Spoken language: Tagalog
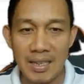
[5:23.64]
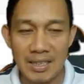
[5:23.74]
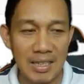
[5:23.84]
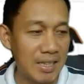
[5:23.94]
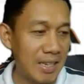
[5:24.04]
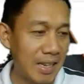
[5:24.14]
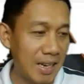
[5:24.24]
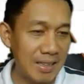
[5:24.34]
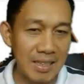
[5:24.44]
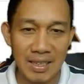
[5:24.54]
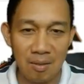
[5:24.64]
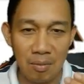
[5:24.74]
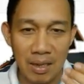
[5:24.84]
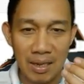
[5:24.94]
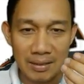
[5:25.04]
nagge-generate na siya ng
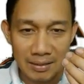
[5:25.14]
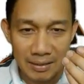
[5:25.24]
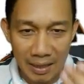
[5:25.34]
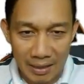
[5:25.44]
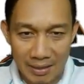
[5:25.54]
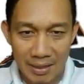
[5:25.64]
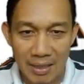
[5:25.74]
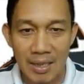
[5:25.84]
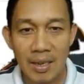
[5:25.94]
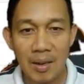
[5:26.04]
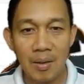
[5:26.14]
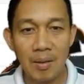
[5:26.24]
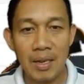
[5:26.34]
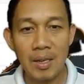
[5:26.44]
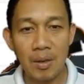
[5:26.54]
mga text,
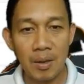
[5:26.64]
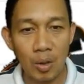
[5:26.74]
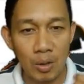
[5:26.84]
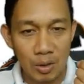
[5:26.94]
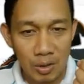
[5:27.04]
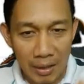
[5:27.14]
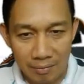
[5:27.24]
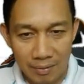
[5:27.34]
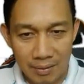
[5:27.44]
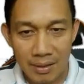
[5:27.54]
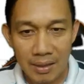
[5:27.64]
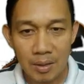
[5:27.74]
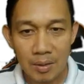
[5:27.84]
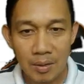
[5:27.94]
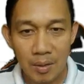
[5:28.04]
okay, or content.
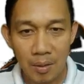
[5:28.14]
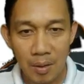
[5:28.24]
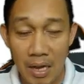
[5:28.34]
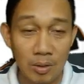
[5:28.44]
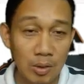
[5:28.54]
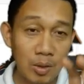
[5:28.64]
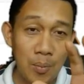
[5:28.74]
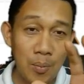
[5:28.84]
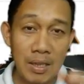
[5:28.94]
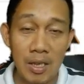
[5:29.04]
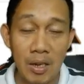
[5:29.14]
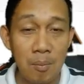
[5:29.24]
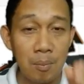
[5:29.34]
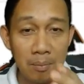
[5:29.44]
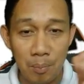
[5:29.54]
Okay, ang totoo, pwede niya rin
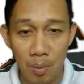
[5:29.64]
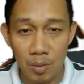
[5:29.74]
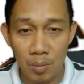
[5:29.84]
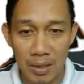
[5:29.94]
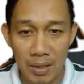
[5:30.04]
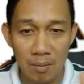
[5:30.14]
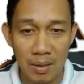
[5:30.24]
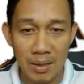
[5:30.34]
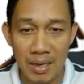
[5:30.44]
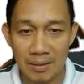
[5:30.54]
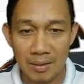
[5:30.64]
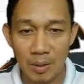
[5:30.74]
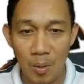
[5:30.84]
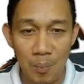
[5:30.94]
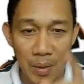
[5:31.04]
blog post, pwede kayo mag-create.
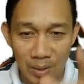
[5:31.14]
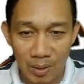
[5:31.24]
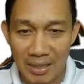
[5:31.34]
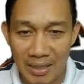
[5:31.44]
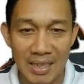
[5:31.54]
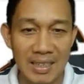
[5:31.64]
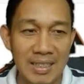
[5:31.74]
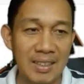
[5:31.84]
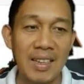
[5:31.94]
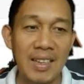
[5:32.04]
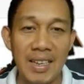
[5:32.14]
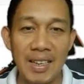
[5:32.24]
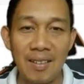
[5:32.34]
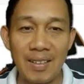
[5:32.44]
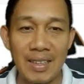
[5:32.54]
Kumpleto siya, guys.
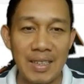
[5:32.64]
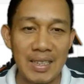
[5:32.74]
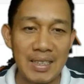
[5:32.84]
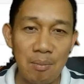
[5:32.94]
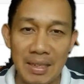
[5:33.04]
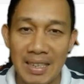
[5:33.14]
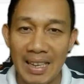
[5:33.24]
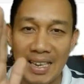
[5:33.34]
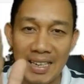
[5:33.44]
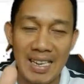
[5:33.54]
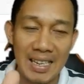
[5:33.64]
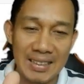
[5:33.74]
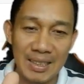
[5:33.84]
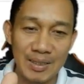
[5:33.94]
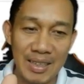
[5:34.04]
Okay, di ba nilagay lang natin
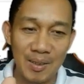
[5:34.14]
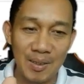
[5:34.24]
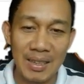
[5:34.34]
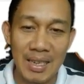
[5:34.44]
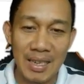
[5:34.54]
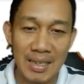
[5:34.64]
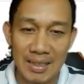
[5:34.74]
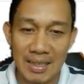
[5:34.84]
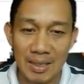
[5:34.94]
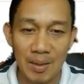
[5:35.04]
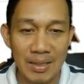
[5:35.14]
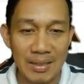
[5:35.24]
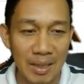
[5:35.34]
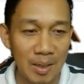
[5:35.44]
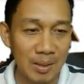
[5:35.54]
yung tanong? Nandito na yung
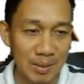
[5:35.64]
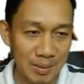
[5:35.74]
sagot.